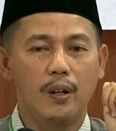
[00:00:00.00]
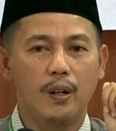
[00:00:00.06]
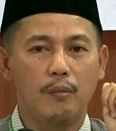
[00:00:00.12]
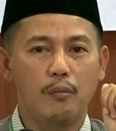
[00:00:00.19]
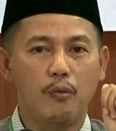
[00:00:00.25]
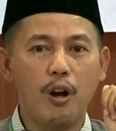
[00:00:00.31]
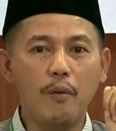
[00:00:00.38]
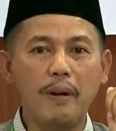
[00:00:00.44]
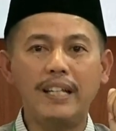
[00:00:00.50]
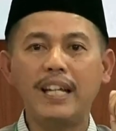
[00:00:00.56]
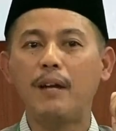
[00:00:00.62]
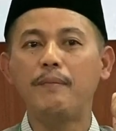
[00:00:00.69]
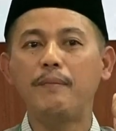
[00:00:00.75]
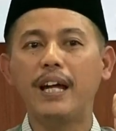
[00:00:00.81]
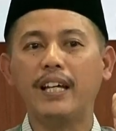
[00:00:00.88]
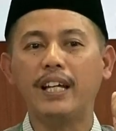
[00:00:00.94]
Muhammadiyah
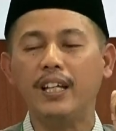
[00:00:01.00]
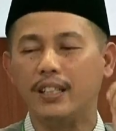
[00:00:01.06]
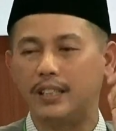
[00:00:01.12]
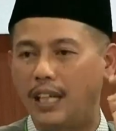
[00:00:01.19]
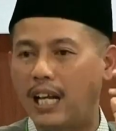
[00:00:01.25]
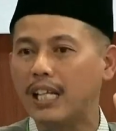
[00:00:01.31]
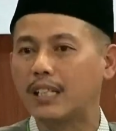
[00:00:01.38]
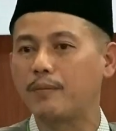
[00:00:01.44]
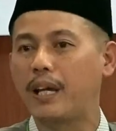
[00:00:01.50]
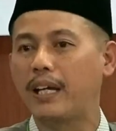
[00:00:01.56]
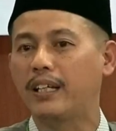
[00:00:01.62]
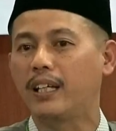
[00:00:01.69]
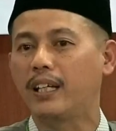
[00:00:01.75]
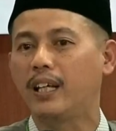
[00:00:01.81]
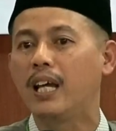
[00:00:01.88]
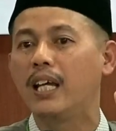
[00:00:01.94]
meyakini, jelas
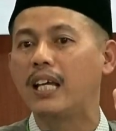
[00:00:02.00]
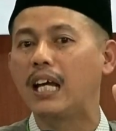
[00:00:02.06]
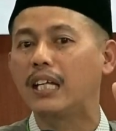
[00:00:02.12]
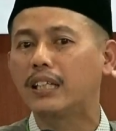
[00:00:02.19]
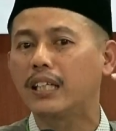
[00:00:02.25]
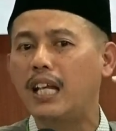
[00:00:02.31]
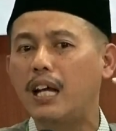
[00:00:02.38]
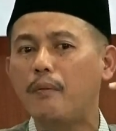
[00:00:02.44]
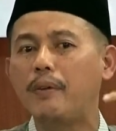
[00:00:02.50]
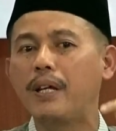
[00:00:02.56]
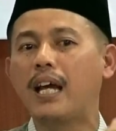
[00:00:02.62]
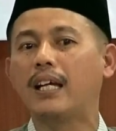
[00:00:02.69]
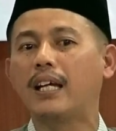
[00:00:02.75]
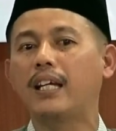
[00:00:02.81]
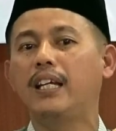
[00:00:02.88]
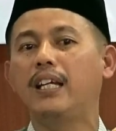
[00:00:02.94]
meyakini. Yang tidak
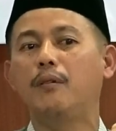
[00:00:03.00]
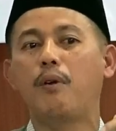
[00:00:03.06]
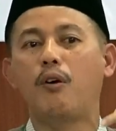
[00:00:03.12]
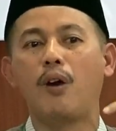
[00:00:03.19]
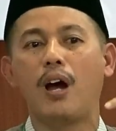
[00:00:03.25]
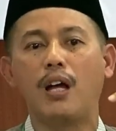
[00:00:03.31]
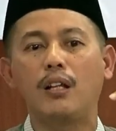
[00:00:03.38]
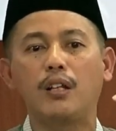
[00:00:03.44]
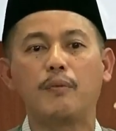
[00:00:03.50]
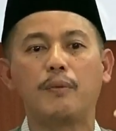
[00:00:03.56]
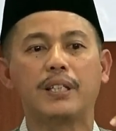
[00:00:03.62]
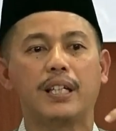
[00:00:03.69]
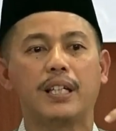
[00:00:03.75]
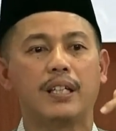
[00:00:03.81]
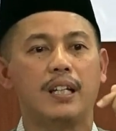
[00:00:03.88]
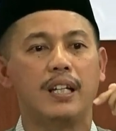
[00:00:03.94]
meyakini bahwa Allah bisa
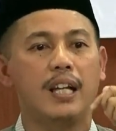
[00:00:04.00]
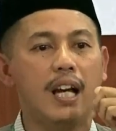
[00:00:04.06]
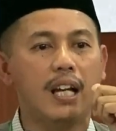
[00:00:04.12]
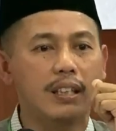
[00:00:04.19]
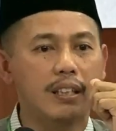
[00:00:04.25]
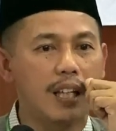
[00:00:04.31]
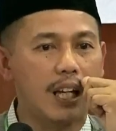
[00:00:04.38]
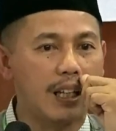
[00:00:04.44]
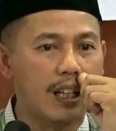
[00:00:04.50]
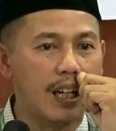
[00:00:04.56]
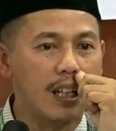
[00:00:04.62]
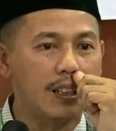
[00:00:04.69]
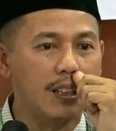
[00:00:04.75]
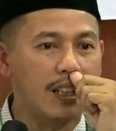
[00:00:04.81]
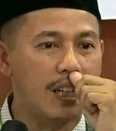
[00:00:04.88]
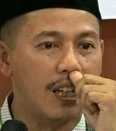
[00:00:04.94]
dilihat di akhirat
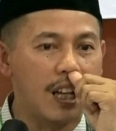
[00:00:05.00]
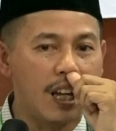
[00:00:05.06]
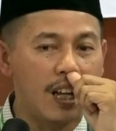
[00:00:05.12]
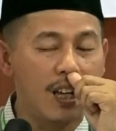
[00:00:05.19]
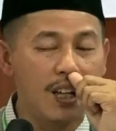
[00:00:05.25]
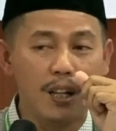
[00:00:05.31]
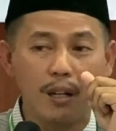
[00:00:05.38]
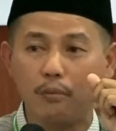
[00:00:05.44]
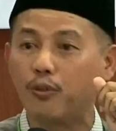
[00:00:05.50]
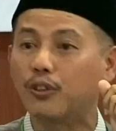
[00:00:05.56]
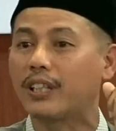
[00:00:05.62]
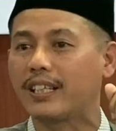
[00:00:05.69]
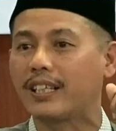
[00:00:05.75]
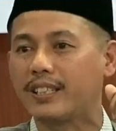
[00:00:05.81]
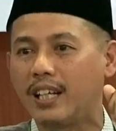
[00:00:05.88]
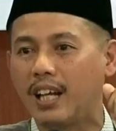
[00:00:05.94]
adalah
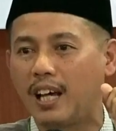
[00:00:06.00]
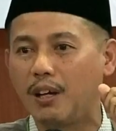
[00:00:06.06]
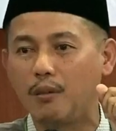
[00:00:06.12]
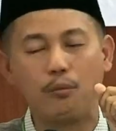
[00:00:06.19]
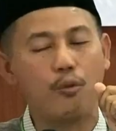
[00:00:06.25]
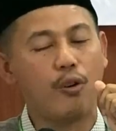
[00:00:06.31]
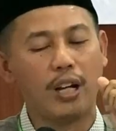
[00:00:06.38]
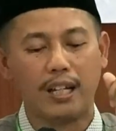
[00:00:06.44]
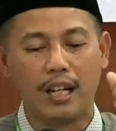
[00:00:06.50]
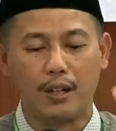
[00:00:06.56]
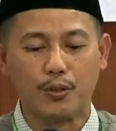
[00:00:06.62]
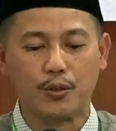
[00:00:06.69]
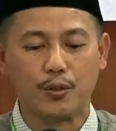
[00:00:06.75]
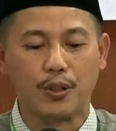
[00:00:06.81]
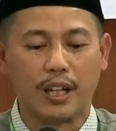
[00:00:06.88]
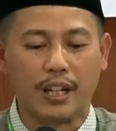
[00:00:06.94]
Mu'tazilah, bukan Ahlus
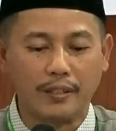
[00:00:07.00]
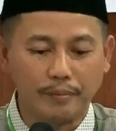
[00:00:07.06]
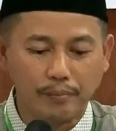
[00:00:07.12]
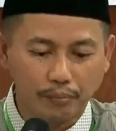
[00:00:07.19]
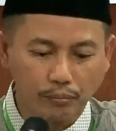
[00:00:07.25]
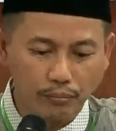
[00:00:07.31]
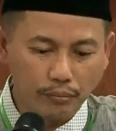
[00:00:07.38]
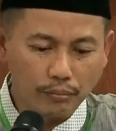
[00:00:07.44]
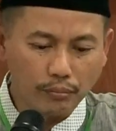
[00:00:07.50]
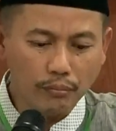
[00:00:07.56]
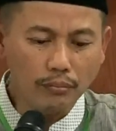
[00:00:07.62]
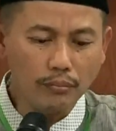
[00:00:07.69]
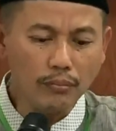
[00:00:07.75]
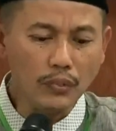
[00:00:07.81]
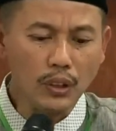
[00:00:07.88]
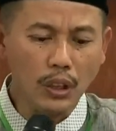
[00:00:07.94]
Sunnah.
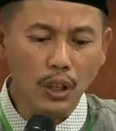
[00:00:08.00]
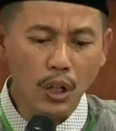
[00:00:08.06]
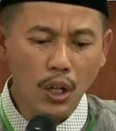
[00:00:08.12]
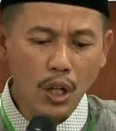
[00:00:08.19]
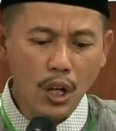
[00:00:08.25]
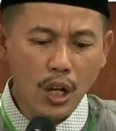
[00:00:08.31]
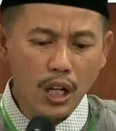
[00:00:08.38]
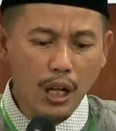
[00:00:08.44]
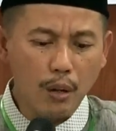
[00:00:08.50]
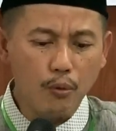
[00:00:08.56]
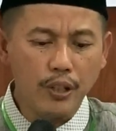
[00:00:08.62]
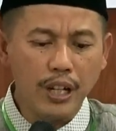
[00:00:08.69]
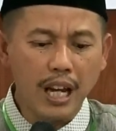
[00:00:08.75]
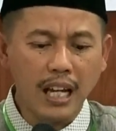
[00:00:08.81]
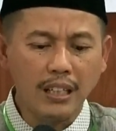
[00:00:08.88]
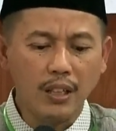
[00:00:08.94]

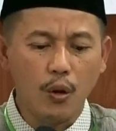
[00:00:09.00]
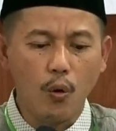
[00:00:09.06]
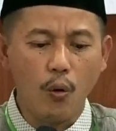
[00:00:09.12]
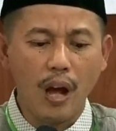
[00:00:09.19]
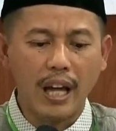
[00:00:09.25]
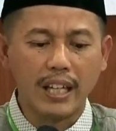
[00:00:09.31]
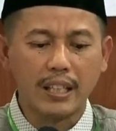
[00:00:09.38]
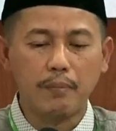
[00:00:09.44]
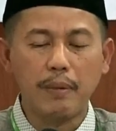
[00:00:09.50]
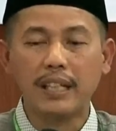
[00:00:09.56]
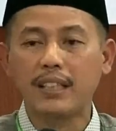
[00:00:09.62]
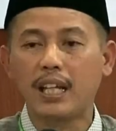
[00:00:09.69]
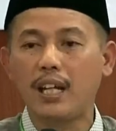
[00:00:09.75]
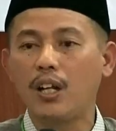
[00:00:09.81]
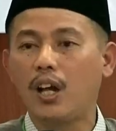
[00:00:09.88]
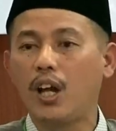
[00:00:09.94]
Kemudian Uas
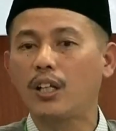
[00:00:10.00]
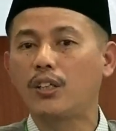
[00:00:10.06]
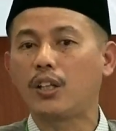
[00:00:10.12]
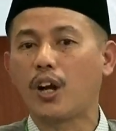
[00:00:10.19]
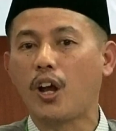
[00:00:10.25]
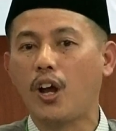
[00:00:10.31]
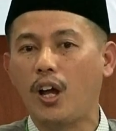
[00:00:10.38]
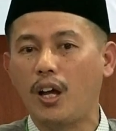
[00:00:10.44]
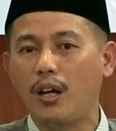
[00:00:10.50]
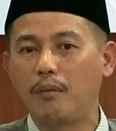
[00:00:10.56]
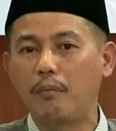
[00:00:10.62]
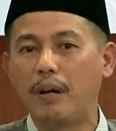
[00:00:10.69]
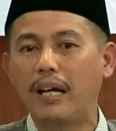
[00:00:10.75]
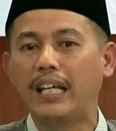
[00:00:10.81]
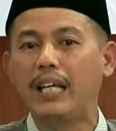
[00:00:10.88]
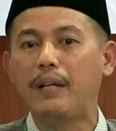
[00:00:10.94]
batal qadra,
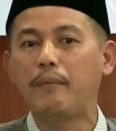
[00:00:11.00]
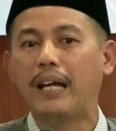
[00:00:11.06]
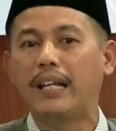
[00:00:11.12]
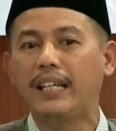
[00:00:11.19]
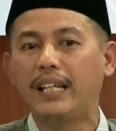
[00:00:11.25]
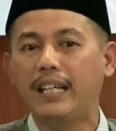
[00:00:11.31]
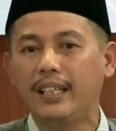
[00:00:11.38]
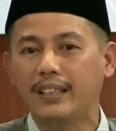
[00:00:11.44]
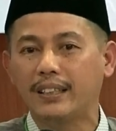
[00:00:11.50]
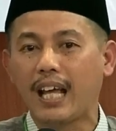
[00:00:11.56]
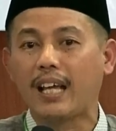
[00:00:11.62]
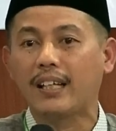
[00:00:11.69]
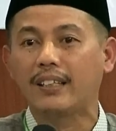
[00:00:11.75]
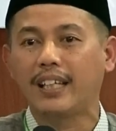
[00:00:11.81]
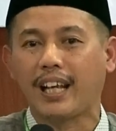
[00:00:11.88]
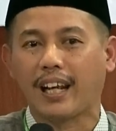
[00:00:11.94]
mengimani
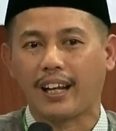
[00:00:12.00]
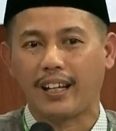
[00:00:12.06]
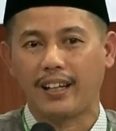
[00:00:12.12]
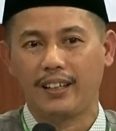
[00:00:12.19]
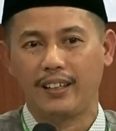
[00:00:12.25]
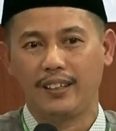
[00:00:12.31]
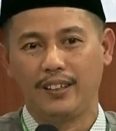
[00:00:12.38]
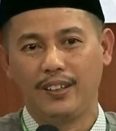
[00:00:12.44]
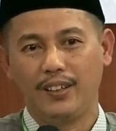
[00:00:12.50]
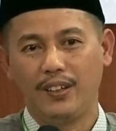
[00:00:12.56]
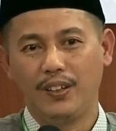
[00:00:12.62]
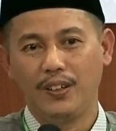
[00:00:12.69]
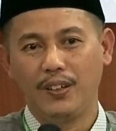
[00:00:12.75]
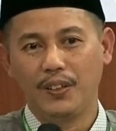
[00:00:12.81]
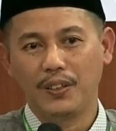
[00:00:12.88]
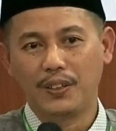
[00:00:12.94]
takdir.
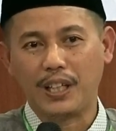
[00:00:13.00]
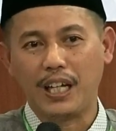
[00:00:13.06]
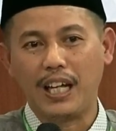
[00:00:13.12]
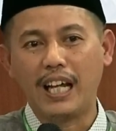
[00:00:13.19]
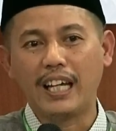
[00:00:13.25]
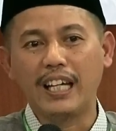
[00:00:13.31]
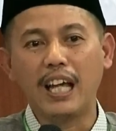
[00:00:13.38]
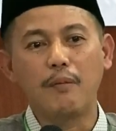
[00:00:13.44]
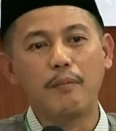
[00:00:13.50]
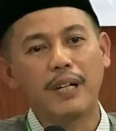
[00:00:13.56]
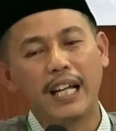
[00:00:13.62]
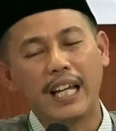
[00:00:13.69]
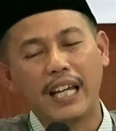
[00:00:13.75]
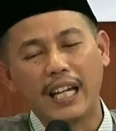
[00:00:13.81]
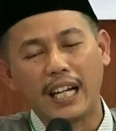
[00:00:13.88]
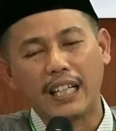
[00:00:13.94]
Sekali lagi yang
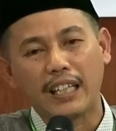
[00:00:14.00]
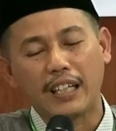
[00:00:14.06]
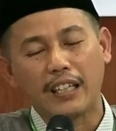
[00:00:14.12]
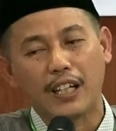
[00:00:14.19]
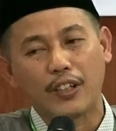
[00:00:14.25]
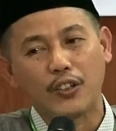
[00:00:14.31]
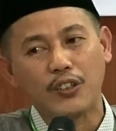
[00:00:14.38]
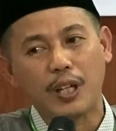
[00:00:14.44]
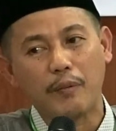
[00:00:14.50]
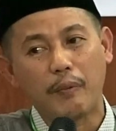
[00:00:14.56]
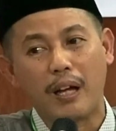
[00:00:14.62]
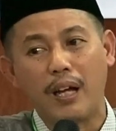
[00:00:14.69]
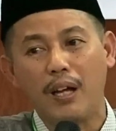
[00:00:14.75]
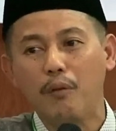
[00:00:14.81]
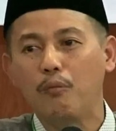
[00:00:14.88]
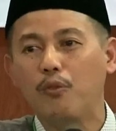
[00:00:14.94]
mengingkari takdir itu siapa?
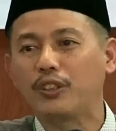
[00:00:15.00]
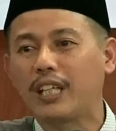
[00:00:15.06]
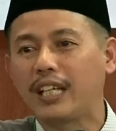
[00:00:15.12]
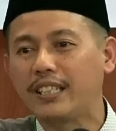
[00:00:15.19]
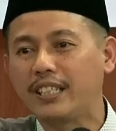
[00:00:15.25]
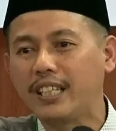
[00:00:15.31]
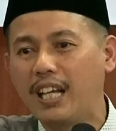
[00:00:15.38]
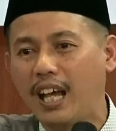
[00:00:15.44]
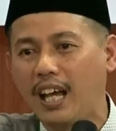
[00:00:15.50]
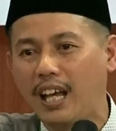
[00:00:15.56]
Mu'tazilah.